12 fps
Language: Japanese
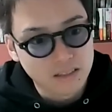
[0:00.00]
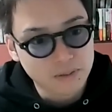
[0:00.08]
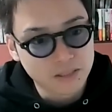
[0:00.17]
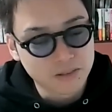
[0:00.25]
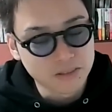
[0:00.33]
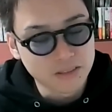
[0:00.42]

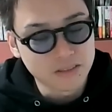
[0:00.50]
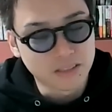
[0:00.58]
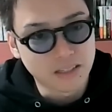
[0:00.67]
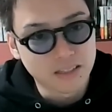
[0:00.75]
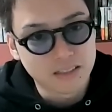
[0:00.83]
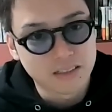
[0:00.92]
やっぱそういう
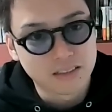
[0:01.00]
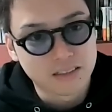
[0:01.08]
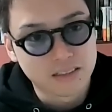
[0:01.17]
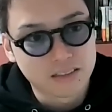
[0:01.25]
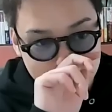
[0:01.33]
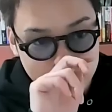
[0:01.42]
のが
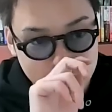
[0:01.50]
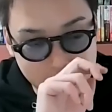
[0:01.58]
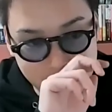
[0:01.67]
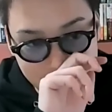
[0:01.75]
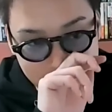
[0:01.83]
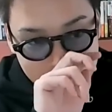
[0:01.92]

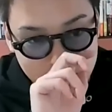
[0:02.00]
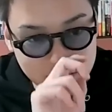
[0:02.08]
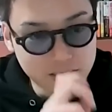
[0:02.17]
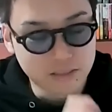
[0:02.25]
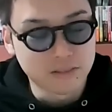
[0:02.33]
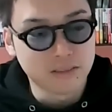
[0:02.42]
大変に
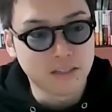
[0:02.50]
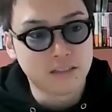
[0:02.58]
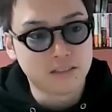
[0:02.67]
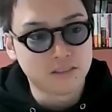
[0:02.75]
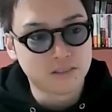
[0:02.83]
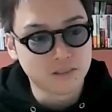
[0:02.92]
なっちゃうん
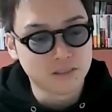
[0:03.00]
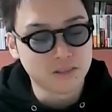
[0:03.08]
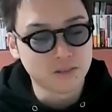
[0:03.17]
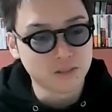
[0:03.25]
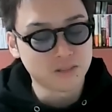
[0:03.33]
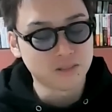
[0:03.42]
で、そっ
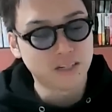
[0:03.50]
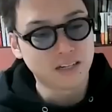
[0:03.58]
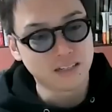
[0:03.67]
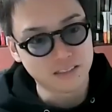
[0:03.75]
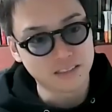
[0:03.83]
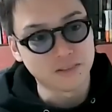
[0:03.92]
ちのコストが
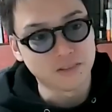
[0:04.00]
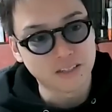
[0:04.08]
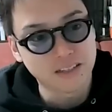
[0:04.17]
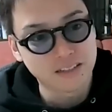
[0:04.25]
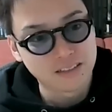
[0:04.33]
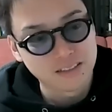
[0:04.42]
かかっちゃうの
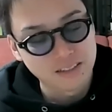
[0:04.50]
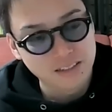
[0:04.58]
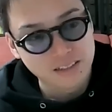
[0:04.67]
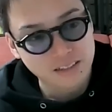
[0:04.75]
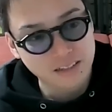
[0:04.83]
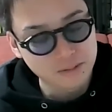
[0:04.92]
で、
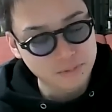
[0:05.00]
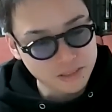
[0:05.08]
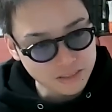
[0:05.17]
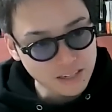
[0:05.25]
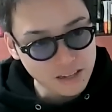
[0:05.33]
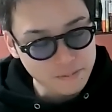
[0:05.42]
だから
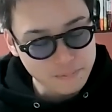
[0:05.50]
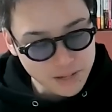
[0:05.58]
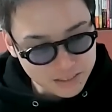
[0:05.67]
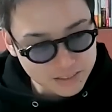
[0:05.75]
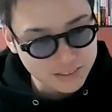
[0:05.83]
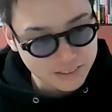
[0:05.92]
ぶっちゃけ
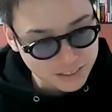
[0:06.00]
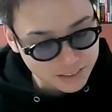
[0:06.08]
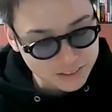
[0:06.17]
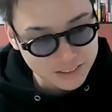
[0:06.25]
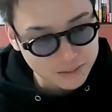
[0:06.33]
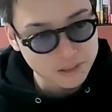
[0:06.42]
めっ
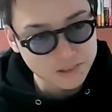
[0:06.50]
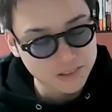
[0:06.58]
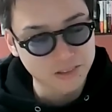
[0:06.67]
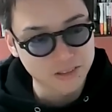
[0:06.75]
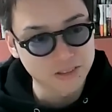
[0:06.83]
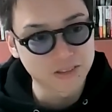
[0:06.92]
ちゃくちゃ
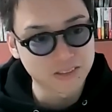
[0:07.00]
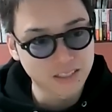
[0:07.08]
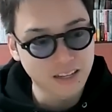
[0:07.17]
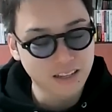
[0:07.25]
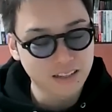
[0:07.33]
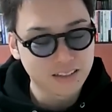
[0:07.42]
文章上
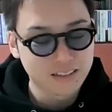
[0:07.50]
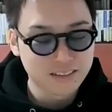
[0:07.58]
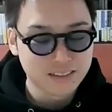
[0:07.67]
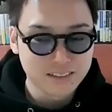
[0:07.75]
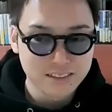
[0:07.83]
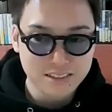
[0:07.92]
手で、
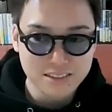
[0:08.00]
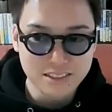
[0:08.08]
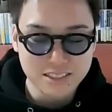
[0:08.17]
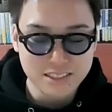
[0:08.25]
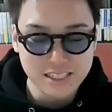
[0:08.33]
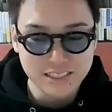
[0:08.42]

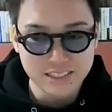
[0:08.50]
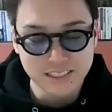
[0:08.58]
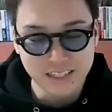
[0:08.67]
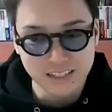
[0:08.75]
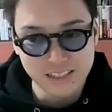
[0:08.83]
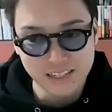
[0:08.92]
1記事
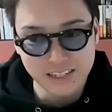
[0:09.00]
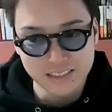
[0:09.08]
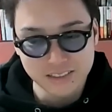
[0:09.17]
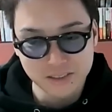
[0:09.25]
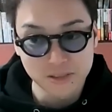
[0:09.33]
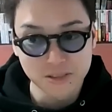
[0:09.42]
しか書け
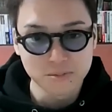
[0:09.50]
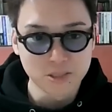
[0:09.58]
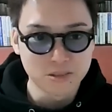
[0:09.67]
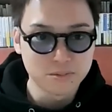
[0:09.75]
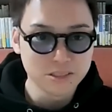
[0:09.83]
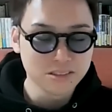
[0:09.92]
ない人より
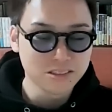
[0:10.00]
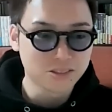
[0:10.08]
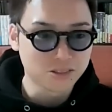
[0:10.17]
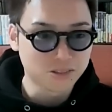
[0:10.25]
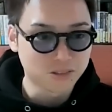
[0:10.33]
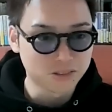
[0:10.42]
も文
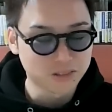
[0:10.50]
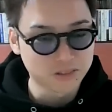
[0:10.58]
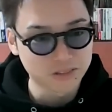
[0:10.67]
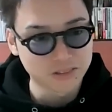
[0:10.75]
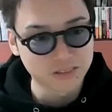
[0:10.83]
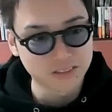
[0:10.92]
章そこそ
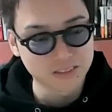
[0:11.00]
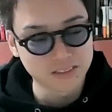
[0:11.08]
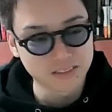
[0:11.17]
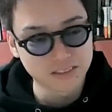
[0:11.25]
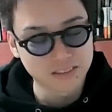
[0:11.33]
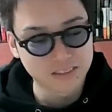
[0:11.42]
こ
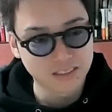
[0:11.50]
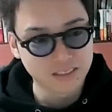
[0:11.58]
上手、